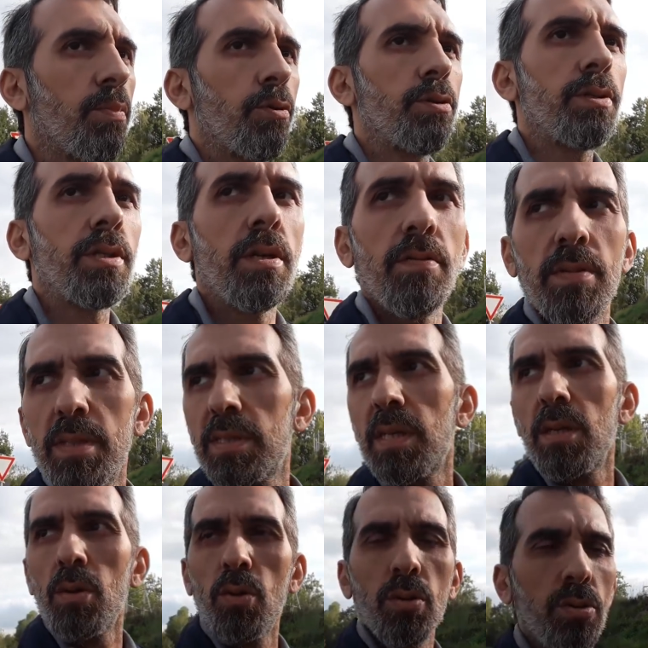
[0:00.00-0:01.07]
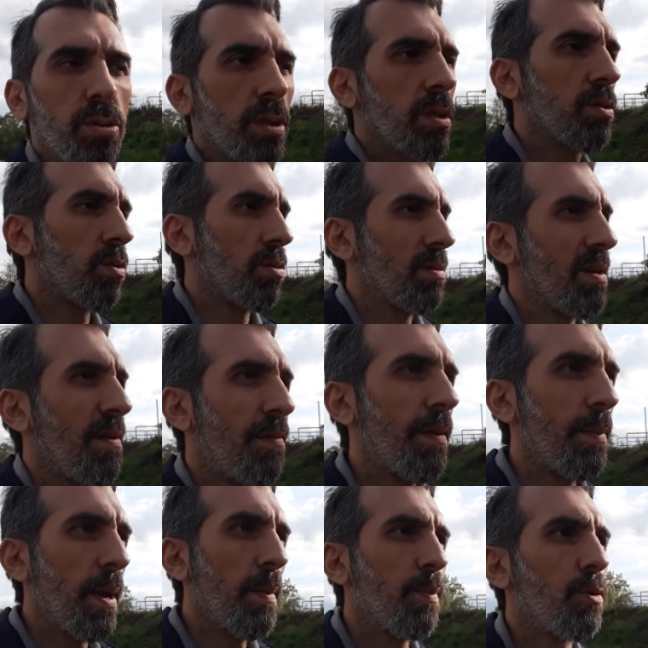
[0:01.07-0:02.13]
polis çevirirse ne olacak o,
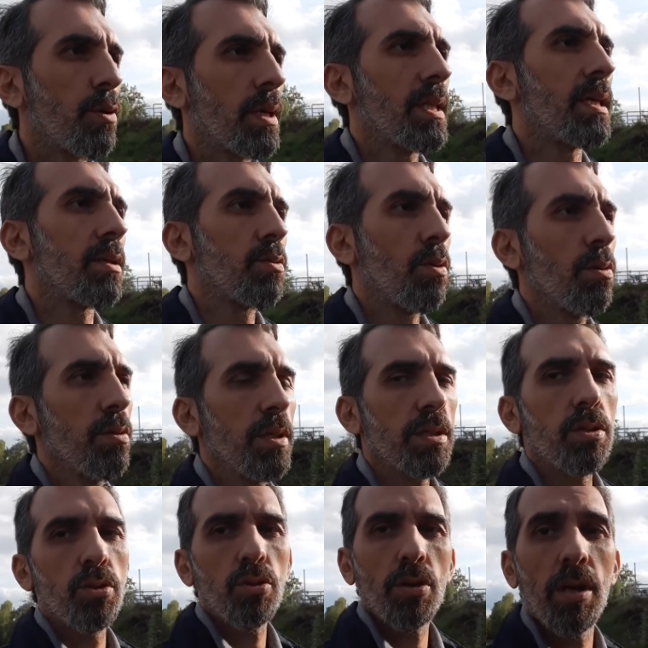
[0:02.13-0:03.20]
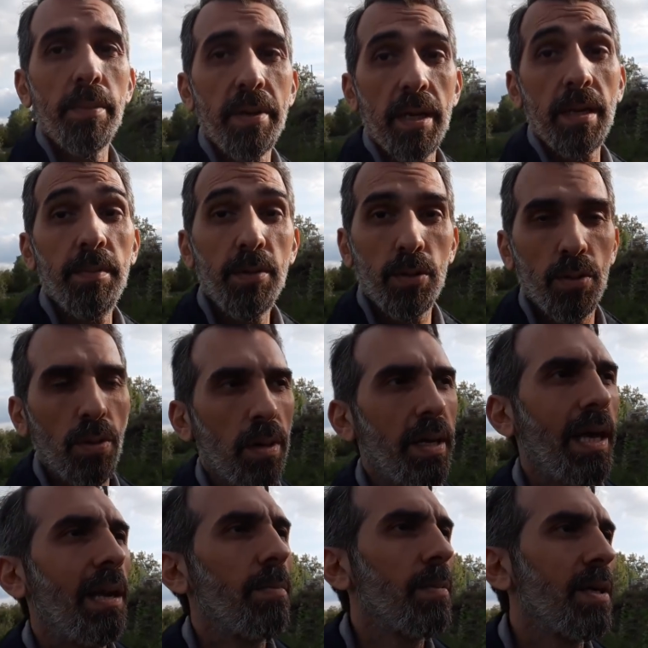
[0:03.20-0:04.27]
kafam hep oralarda olduğu için şu kamerayı bir türlü
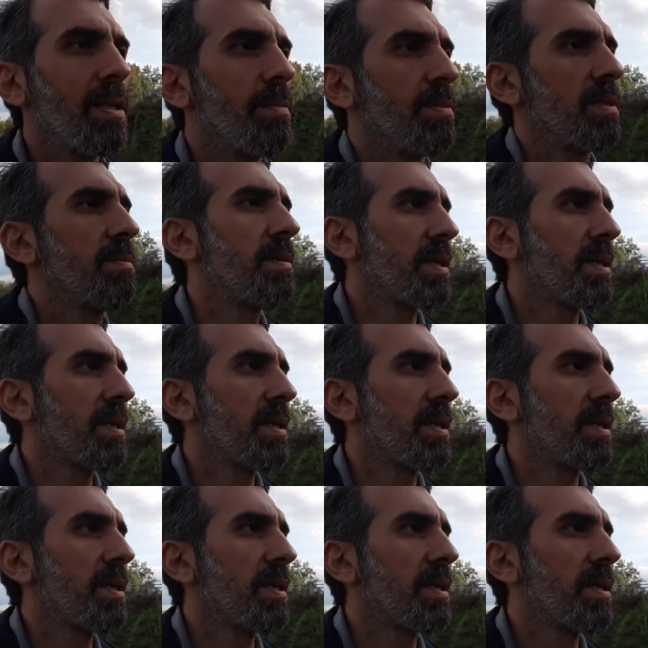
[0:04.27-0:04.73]
elime alamadım.